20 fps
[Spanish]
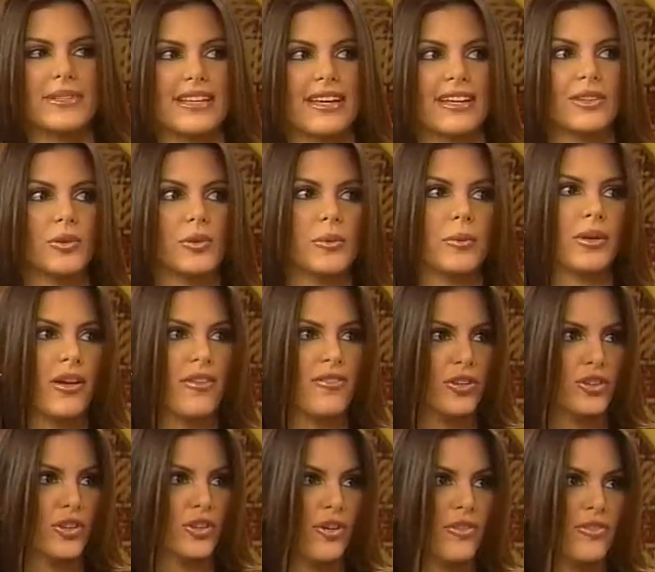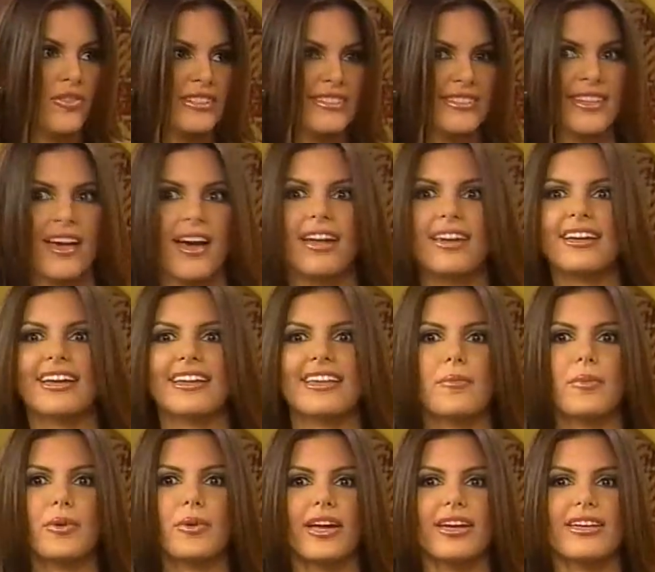pasada tuvimos las fotos oficiales, que
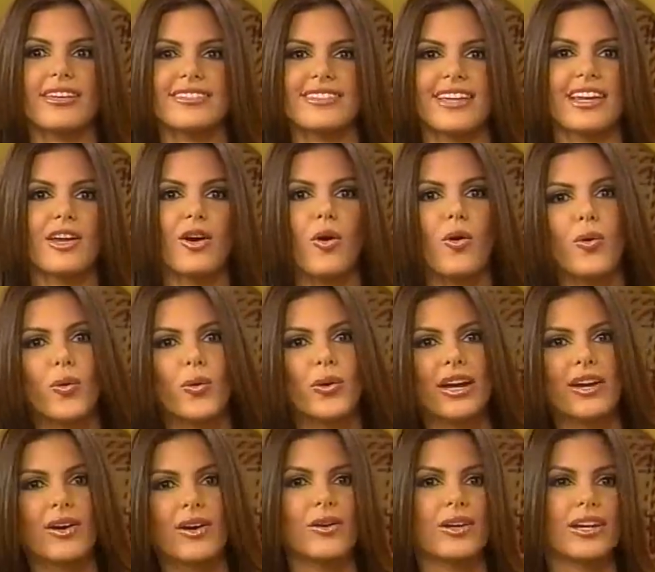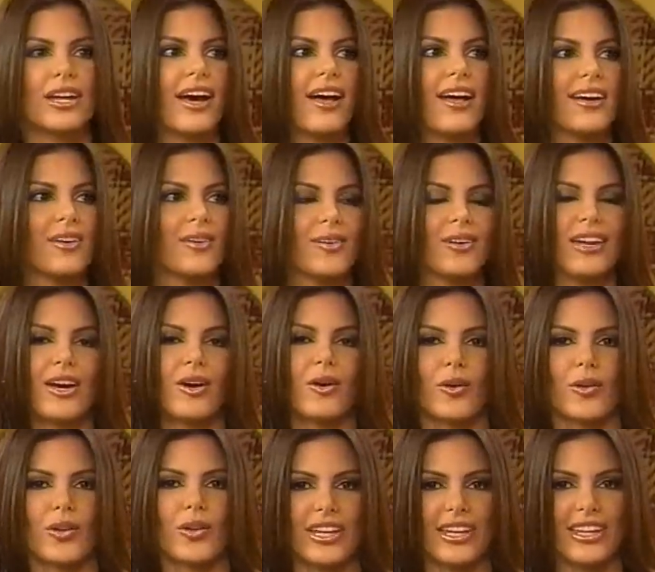ya por ahí salió una coleada con la
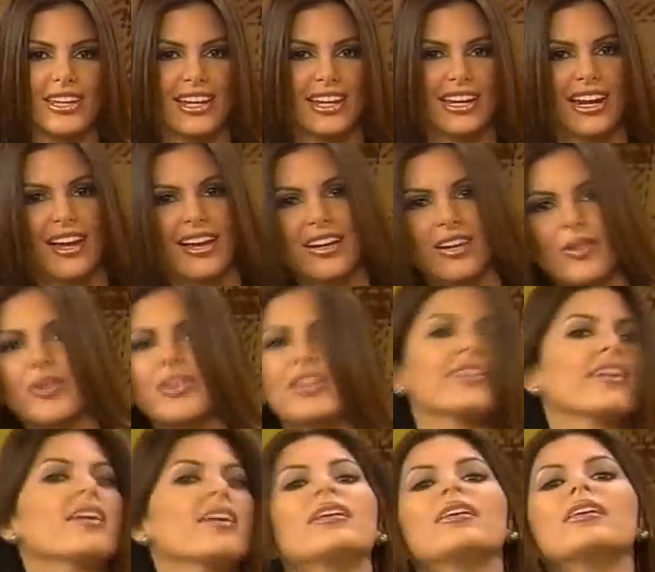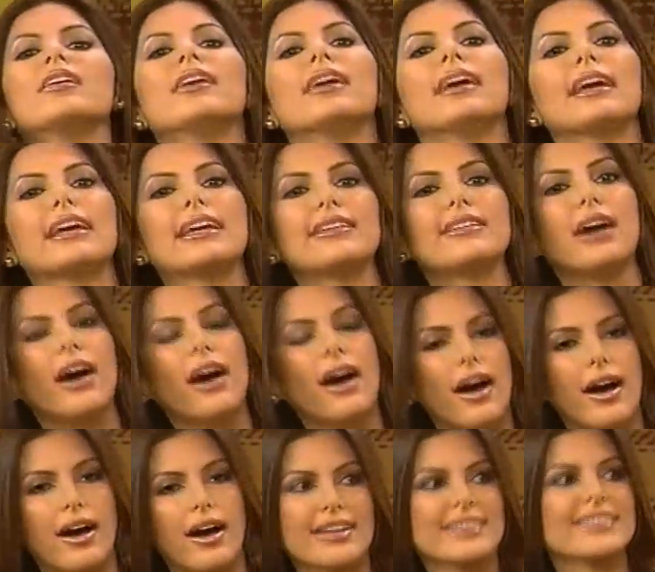corona aquí en la rodilla. Y
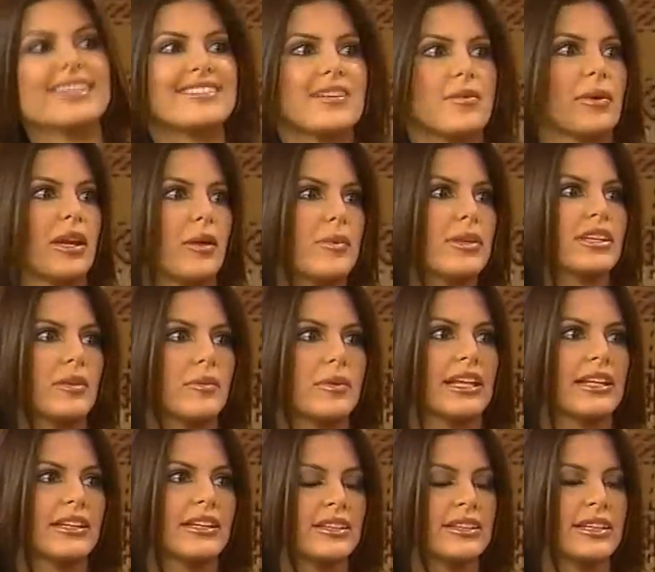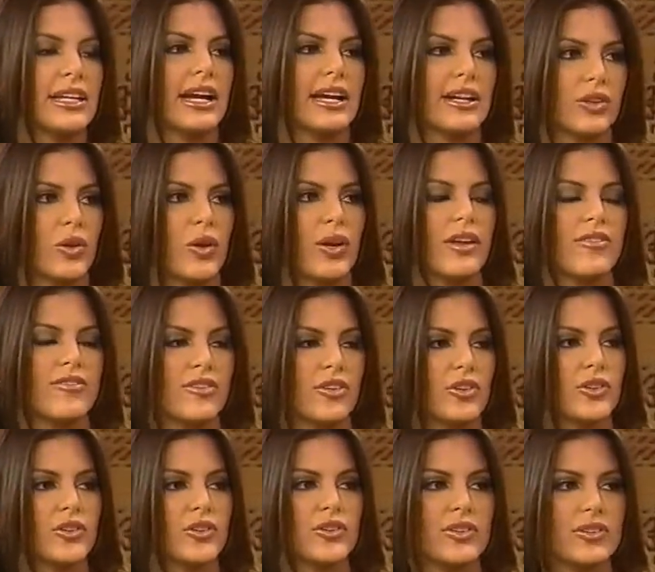ya esta semana me terminan de entregar todas las
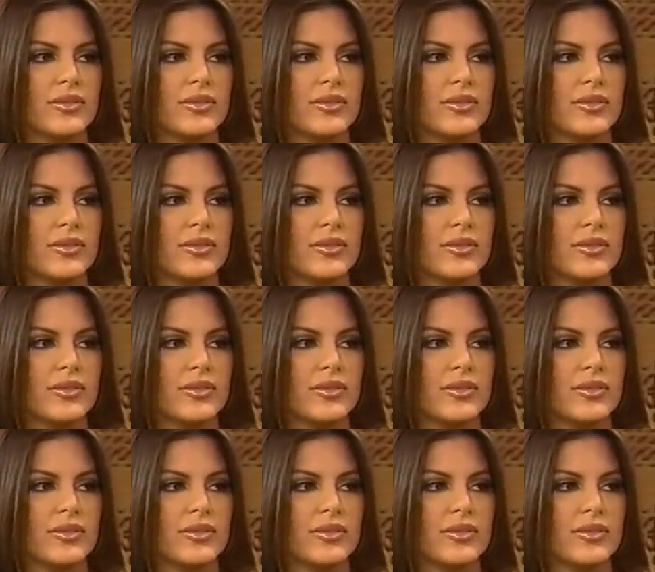fotos.